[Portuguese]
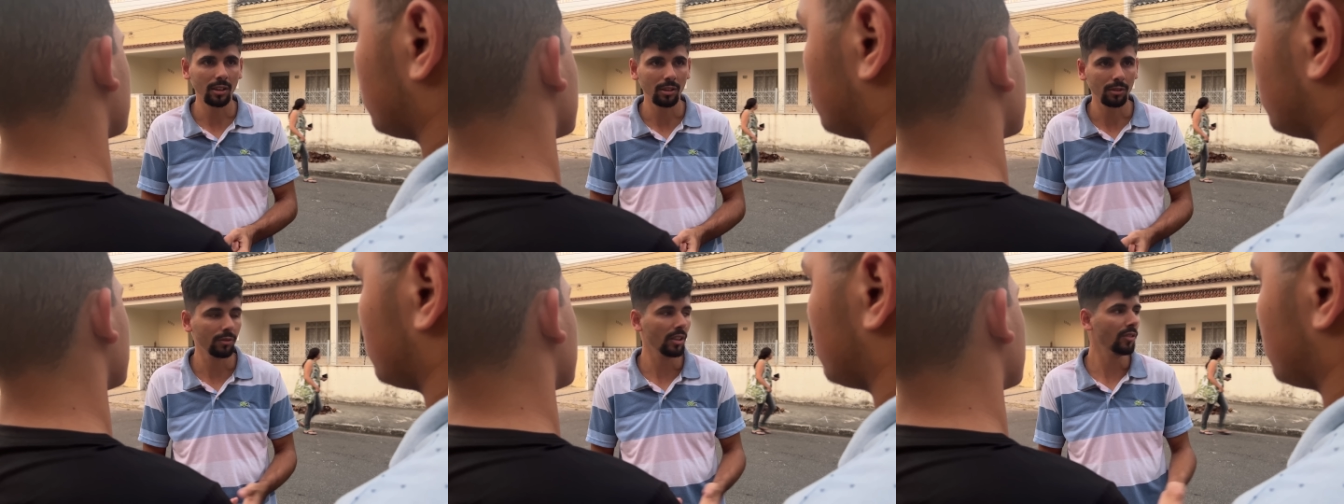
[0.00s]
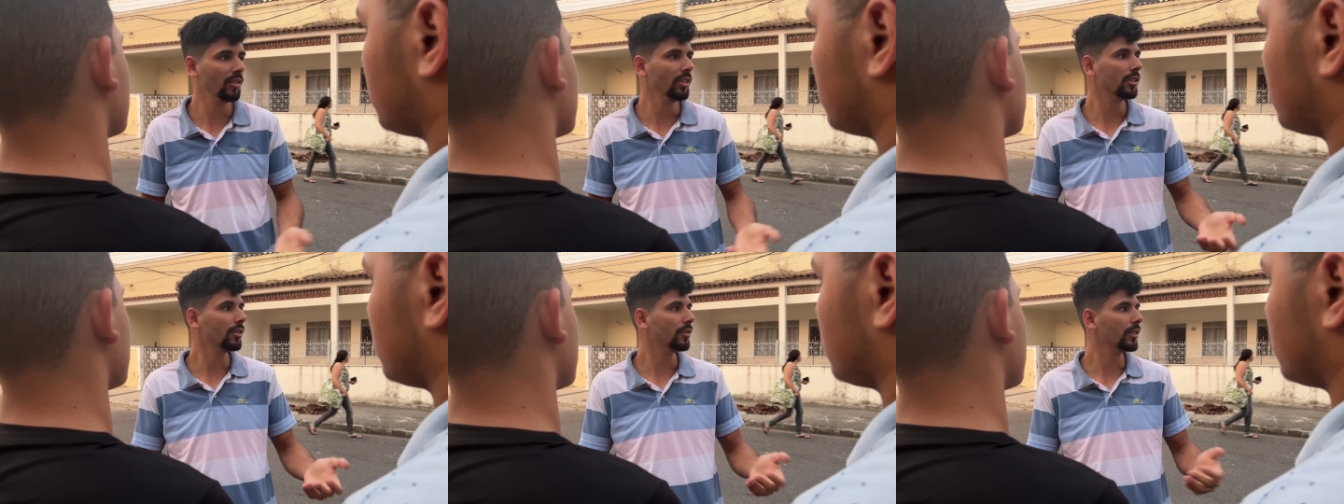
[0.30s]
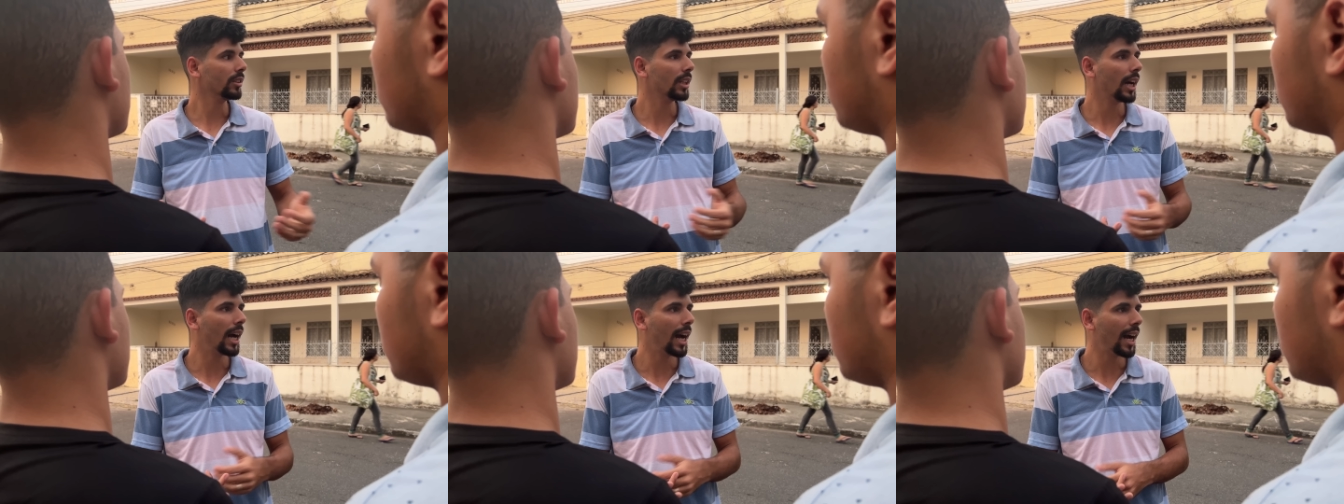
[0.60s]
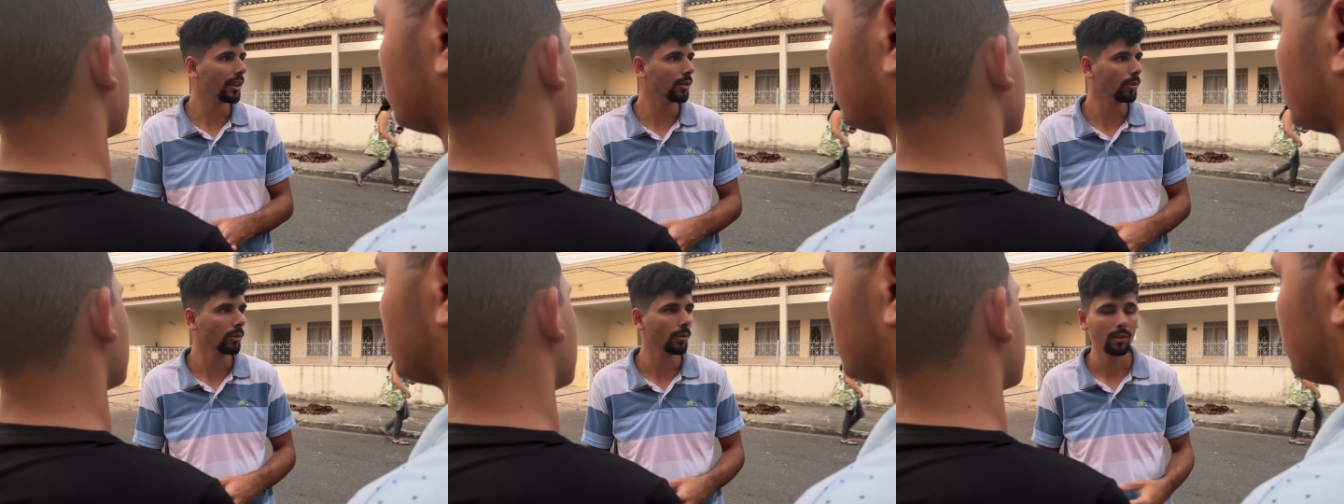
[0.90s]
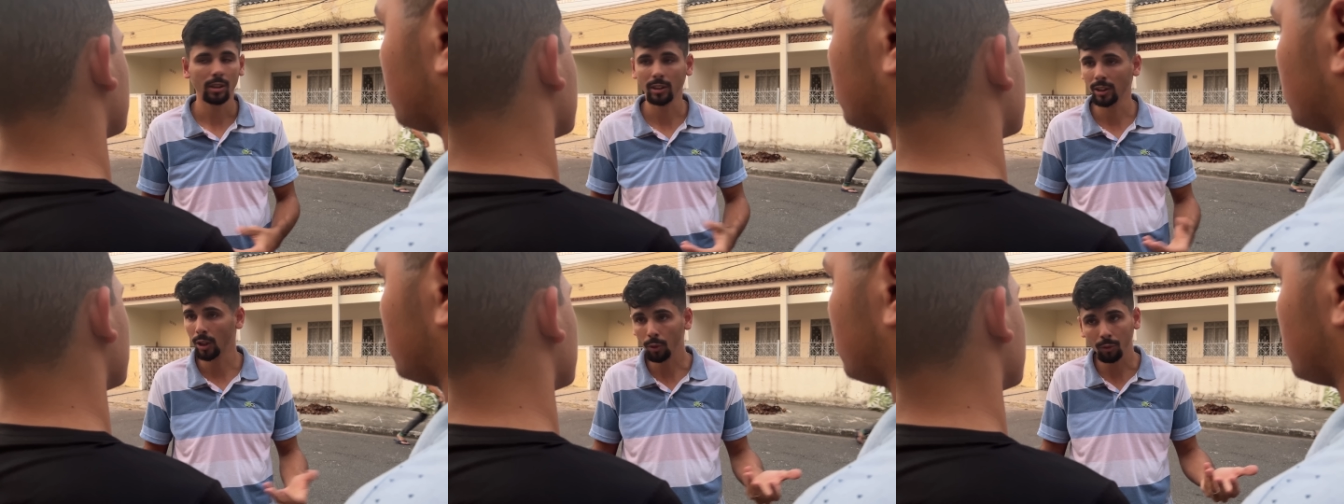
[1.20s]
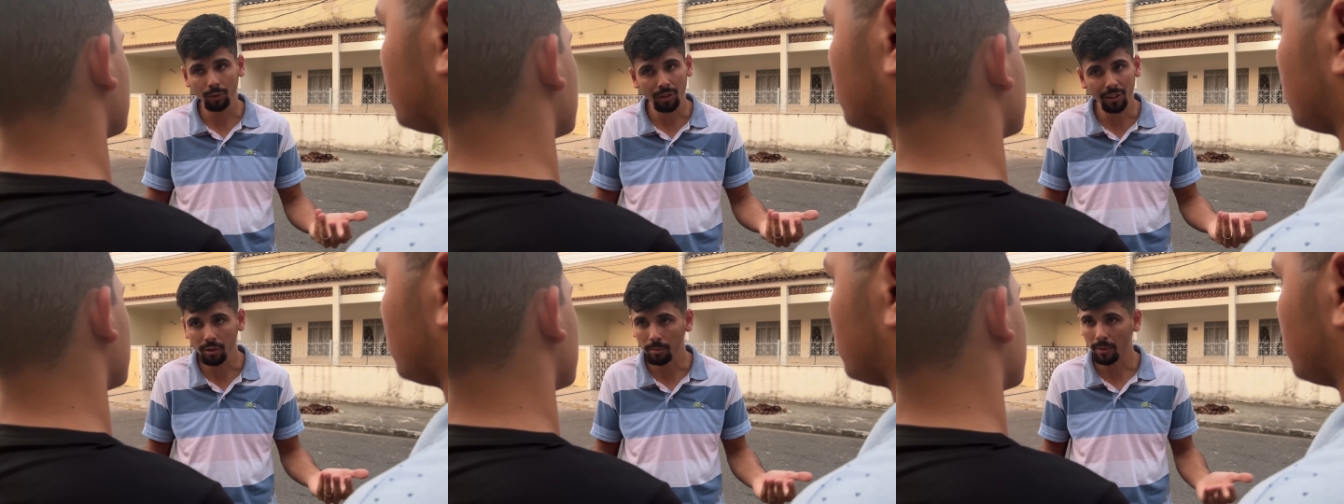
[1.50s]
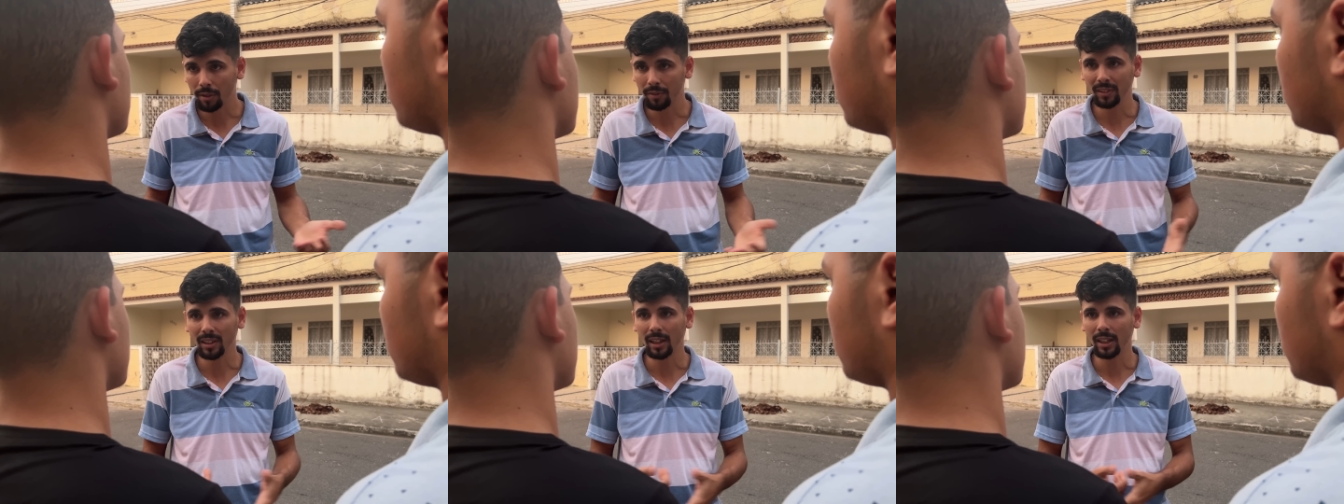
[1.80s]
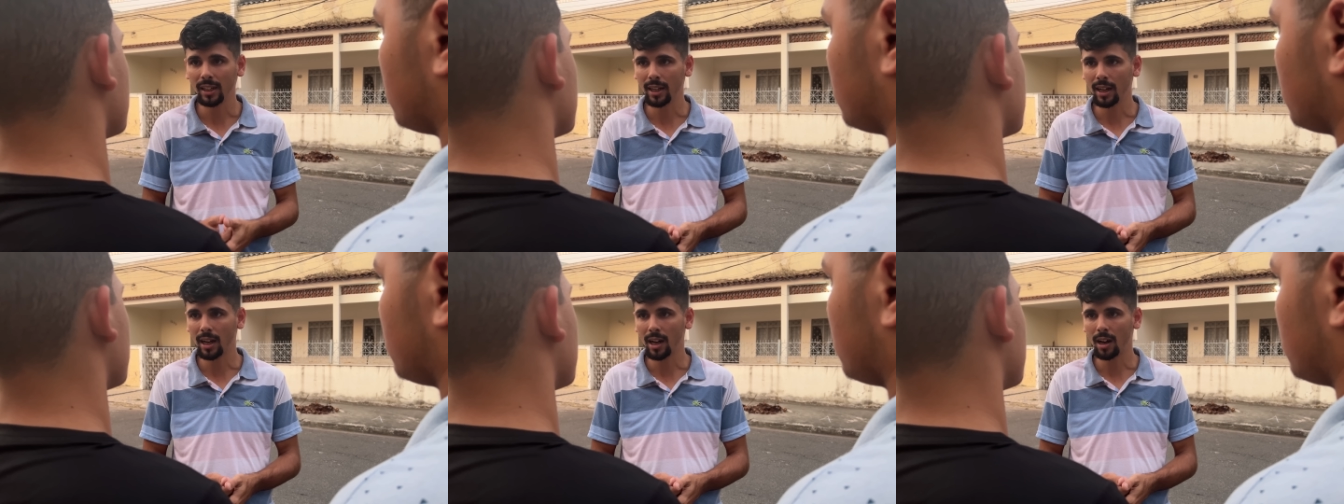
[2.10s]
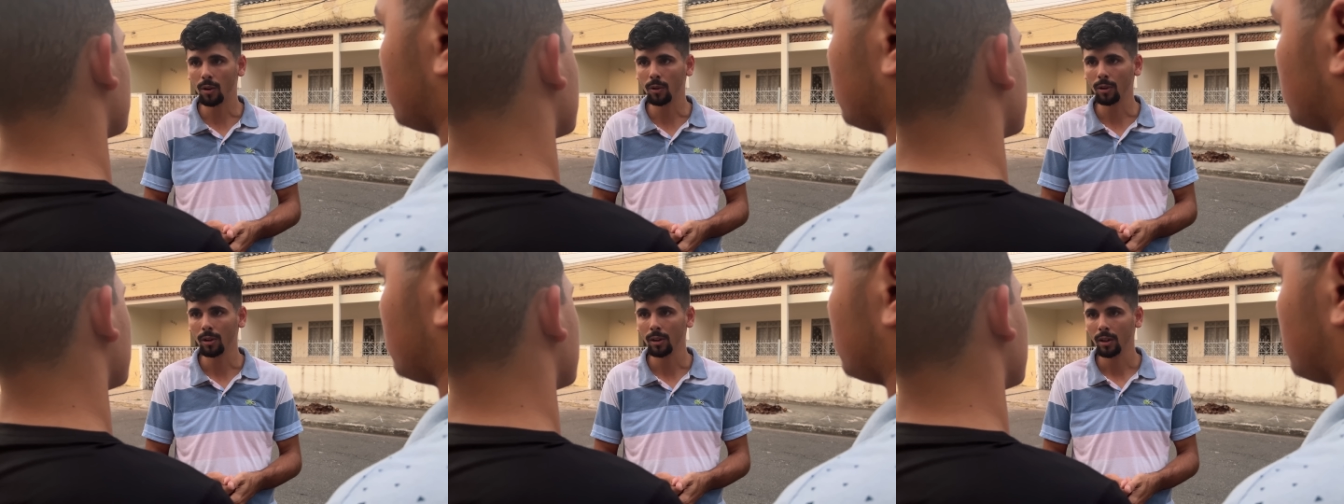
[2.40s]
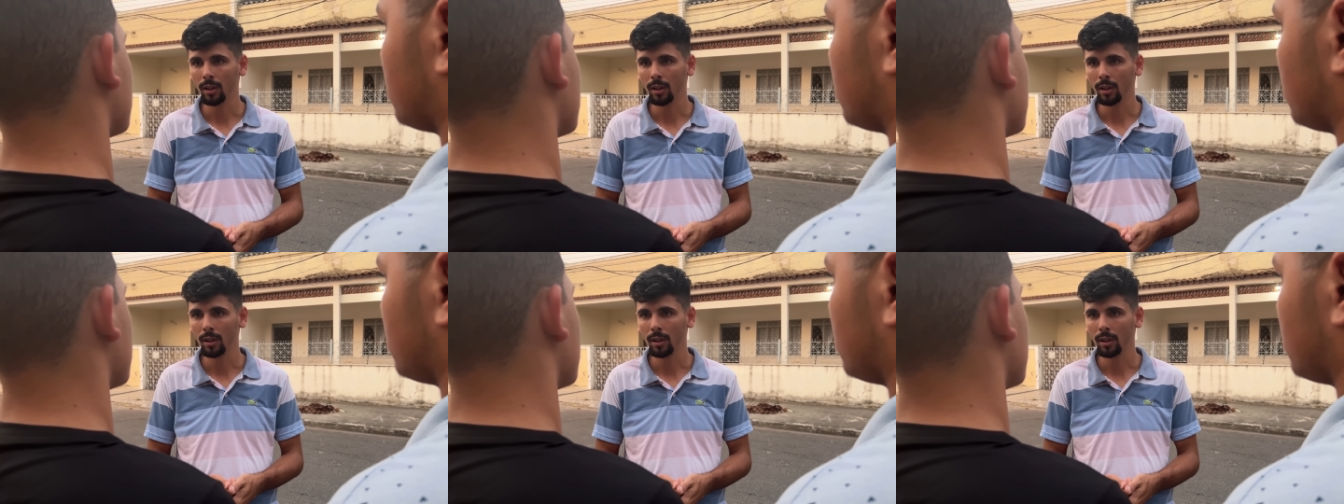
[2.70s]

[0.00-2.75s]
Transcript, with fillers: vivo endividado, não vivo uma vida legal,